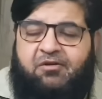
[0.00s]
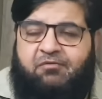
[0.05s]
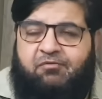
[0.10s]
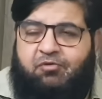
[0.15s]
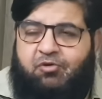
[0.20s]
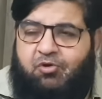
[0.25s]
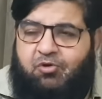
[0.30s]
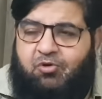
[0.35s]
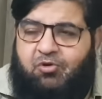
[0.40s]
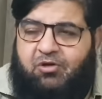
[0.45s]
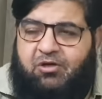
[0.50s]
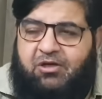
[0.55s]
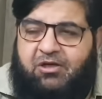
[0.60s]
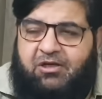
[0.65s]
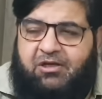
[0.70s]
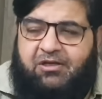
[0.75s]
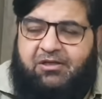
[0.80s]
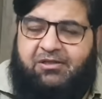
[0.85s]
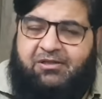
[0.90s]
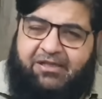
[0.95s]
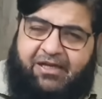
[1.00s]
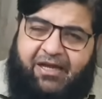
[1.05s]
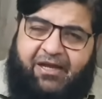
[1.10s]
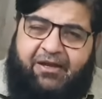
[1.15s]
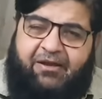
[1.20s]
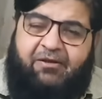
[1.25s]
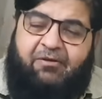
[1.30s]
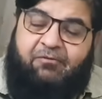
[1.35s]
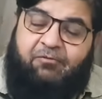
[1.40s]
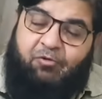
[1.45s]
वो
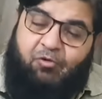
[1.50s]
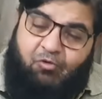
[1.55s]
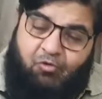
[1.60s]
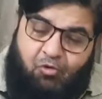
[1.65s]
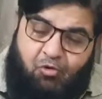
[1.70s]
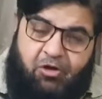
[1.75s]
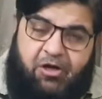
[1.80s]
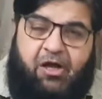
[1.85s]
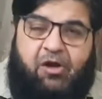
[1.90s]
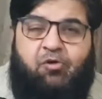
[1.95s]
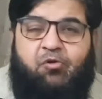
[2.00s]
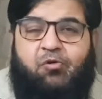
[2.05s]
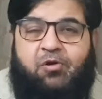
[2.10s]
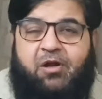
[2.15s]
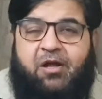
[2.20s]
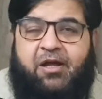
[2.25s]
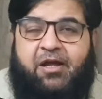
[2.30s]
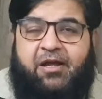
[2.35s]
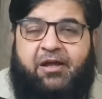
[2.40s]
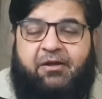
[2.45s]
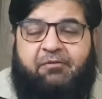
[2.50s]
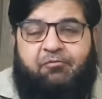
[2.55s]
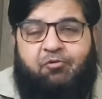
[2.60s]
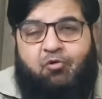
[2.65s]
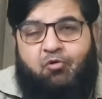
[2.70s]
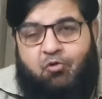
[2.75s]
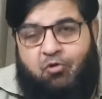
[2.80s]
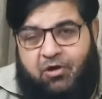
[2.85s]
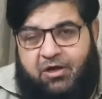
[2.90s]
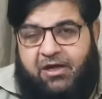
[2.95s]
तय वो होकर होना है वो
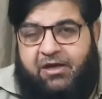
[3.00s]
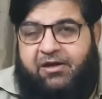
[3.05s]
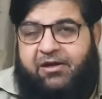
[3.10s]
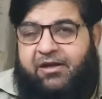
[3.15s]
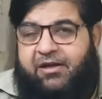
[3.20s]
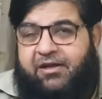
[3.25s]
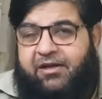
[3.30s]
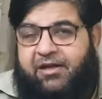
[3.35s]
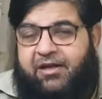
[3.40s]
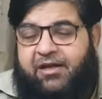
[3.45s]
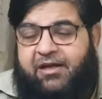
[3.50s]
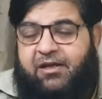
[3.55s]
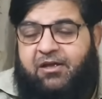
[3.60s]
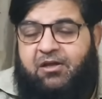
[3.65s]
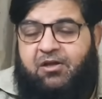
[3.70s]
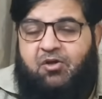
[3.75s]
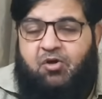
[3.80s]
होकर रहना है